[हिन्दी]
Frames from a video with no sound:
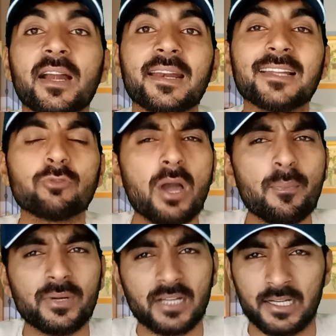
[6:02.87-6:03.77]
बढ़ रहा है तो
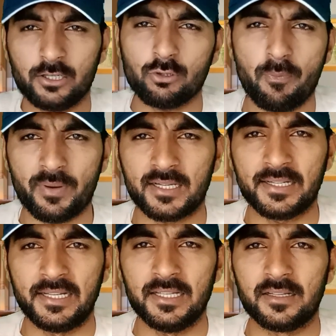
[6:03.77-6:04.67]
आप डॉलर को
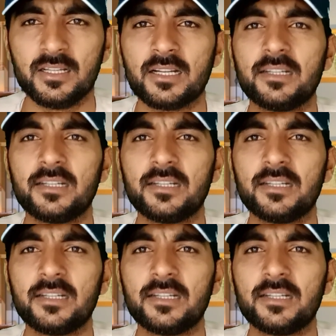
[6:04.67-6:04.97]
पकड़ लें